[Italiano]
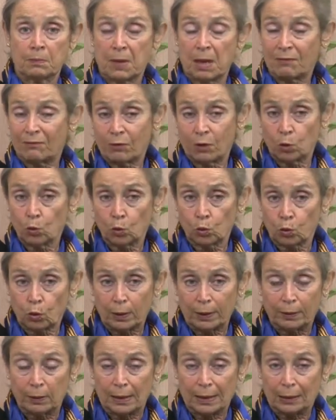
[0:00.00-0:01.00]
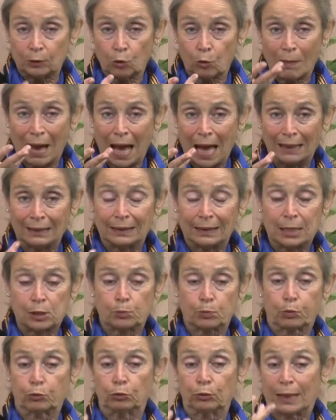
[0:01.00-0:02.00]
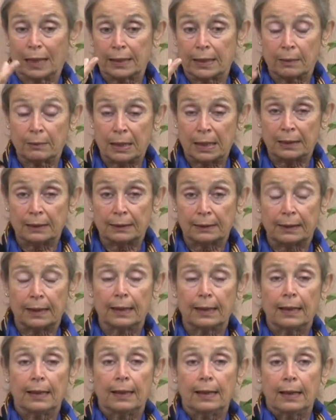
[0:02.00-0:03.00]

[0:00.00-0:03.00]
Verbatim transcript: mi è venuto la domanda spontaneamente,